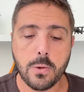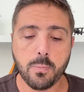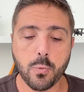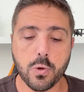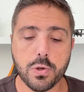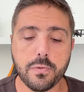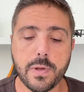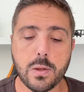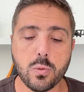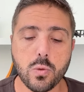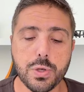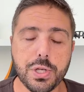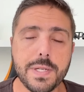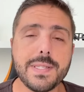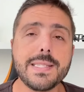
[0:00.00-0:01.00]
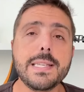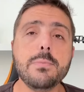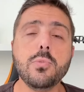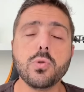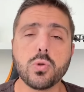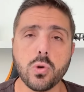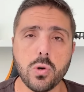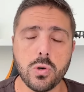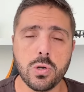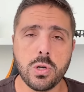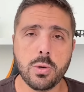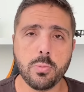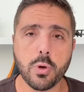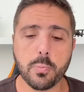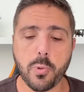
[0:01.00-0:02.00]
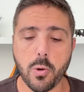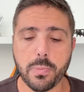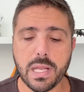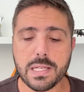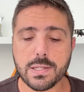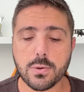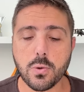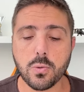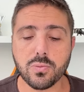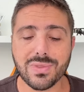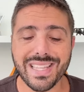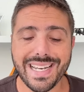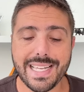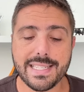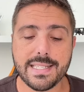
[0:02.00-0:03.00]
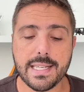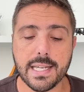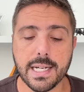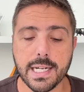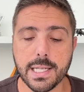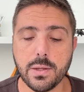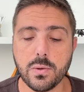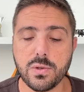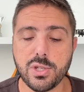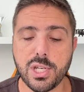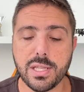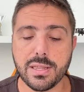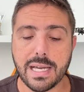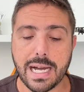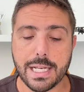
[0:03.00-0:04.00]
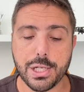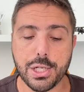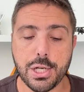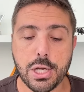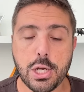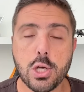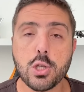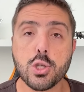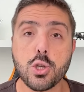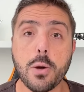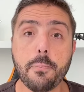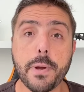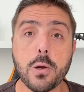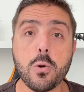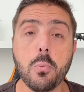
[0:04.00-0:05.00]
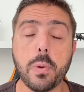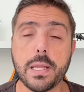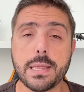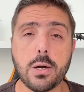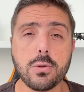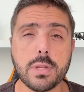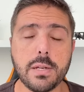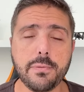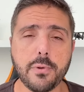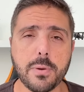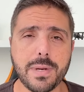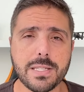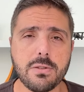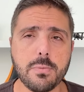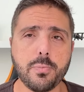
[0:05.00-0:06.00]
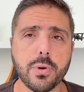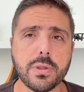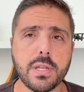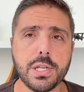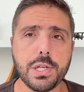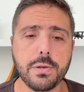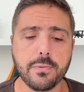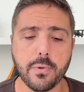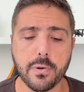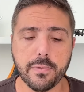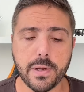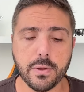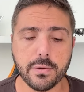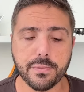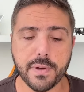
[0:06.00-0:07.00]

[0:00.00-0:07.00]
no Juventude e se mudou para o Palmeiras com 13 anos de idade. Só para completar outra informação importante envolvendo o